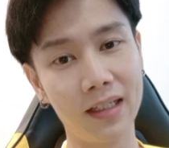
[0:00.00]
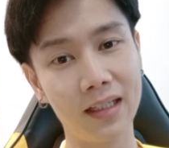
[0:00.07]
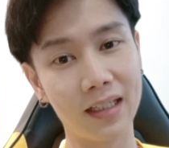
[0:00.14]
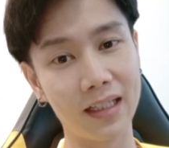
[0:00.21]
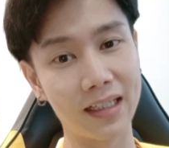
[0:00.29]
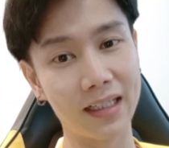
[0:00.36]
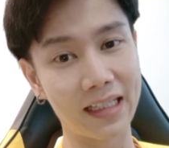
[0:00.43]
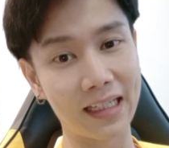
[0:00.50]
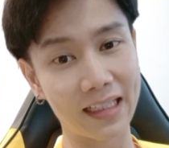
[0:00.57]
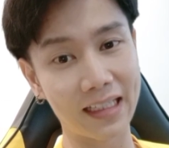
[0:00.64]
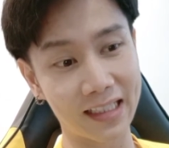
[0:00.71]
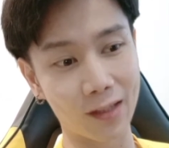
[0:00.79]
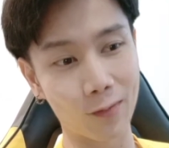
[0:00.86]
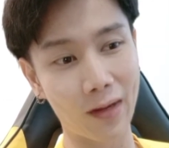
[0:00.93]
เออ
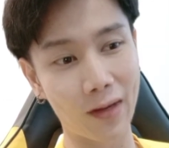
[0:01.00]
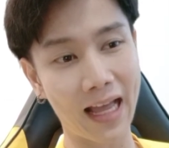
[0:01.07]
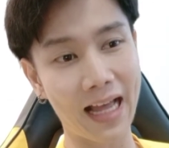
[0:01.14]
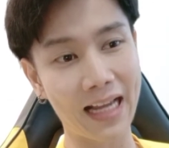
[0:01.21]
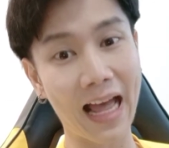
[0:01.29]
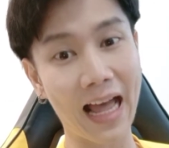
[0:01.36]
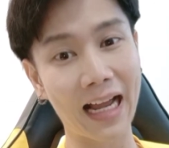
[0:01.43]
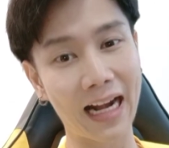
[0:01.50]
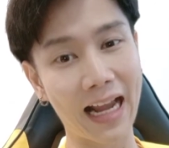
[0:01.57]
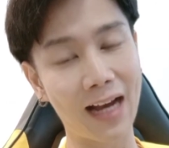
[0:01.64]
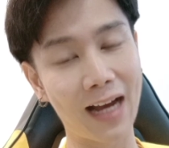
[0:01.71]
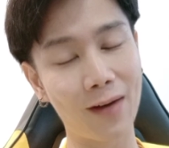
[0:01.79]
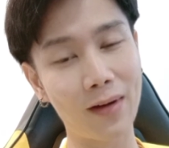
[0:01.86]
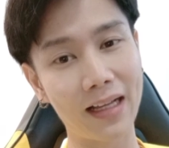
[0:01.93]
ถึงเวลาดัง
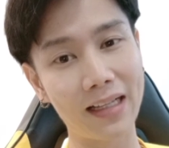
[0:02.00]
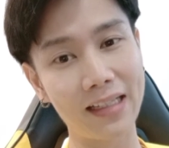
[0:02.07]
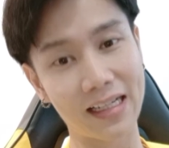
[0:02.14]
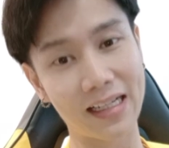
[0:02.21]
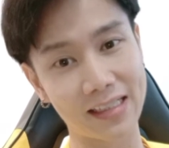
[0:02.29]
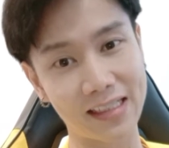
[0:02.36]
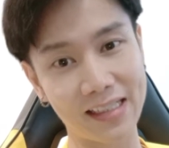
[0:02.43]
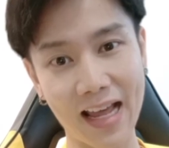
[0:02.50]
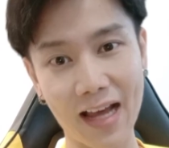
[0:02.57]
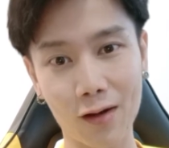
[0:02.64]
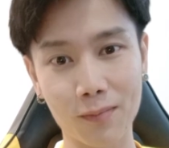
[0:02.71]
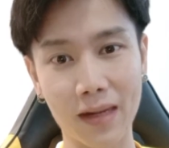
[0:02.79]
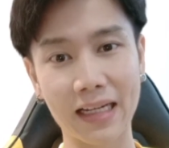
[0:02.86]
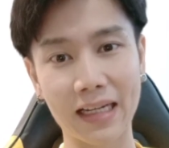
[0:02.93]
แล้วอะอยากจะแยก
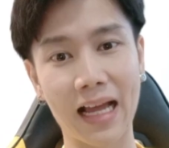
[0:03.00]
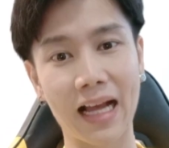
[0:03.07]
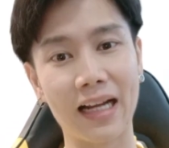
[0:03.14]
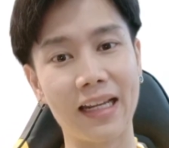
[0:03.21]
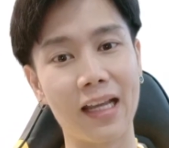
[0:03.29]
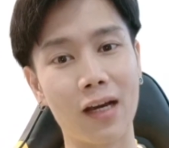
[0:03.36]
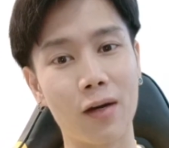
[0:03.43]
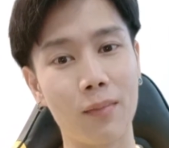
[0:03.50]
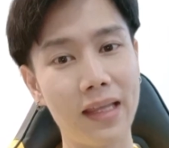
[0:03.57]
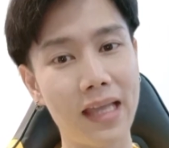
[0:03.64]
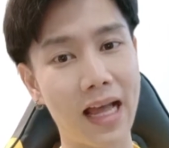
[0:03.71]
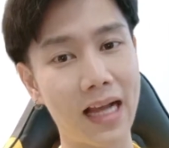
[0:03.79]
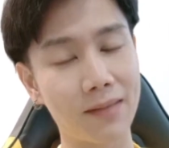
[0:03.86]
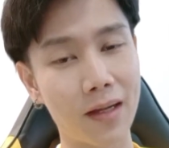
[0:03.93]
ออกมาดังเดี่ยว ไม่
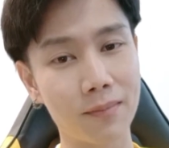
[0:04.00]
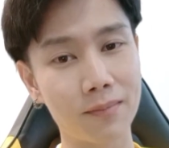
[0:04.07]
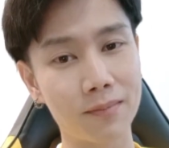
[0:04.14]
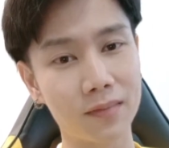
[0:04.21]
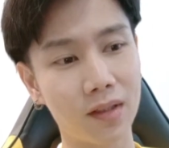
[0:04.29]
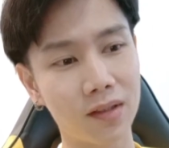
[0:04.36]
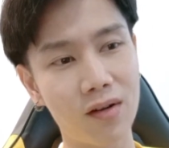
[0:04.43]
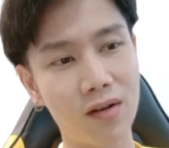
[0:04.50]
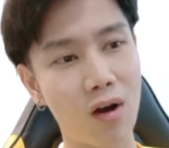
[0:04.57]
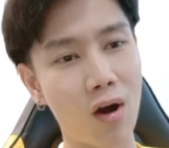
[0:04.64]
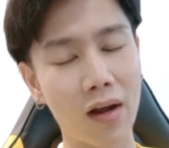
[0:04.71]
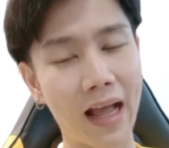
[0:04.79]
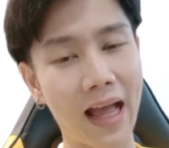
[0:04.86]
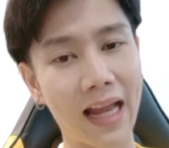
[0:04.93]
อยากแบบต้องอ
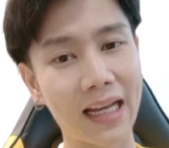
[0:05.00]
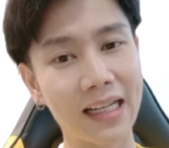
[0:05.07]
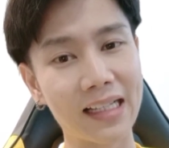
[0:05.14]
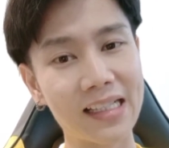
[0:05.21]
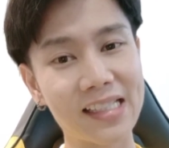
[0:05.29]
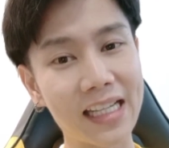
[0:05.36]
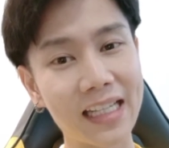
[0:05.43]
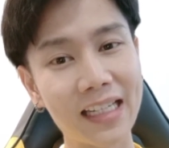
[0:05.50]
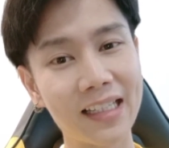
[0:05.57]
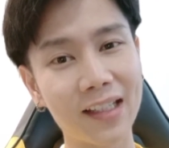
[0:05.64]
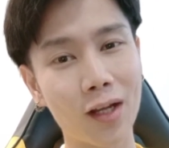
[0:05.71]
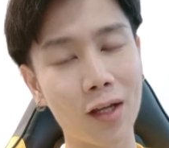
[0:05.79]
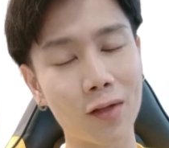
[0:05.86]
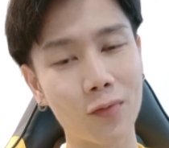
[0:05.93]
อกงานจิ้น
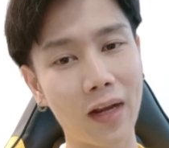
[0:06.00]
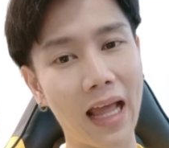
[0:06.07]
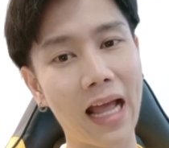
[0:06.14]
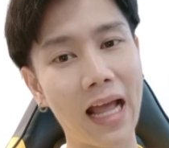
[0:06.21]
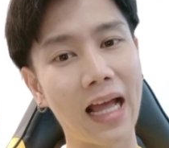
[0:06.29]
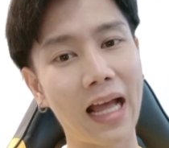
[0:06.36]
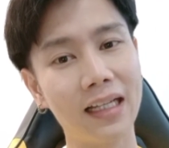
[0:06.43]
ตลอดเวลา